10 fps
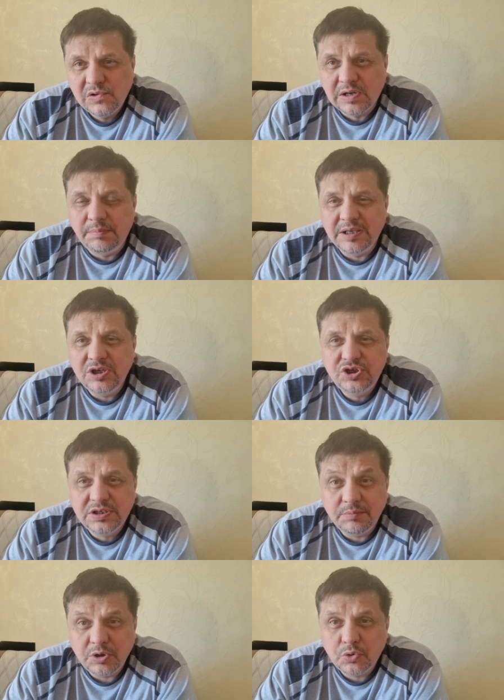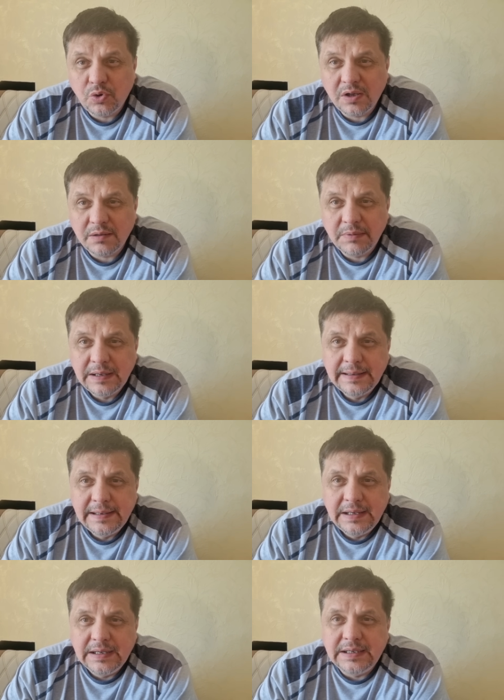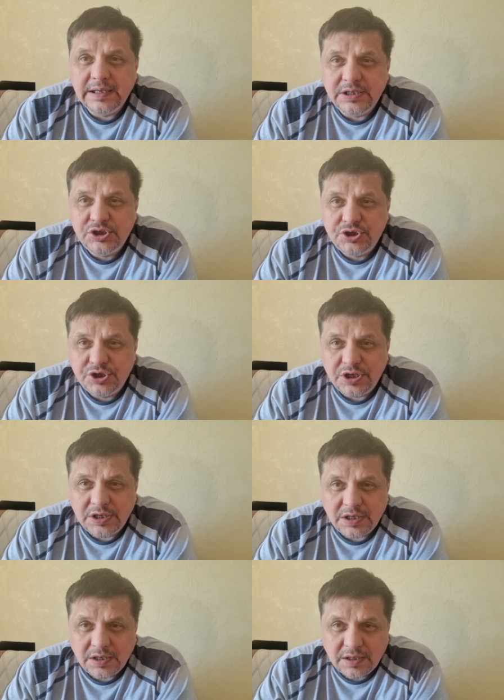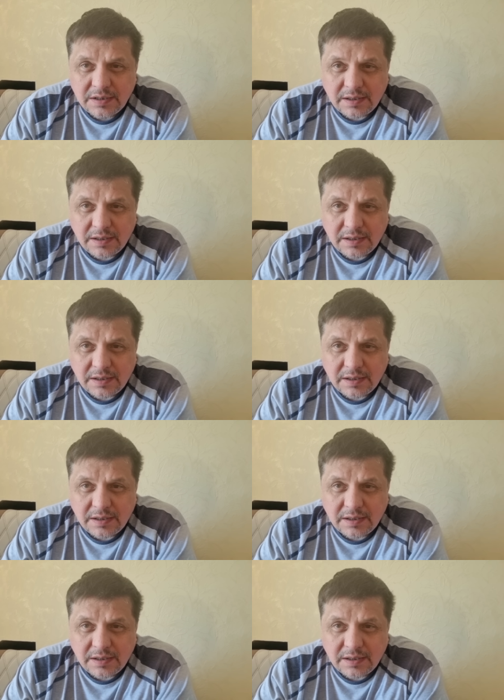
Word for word: К магическим ритуалам крещения,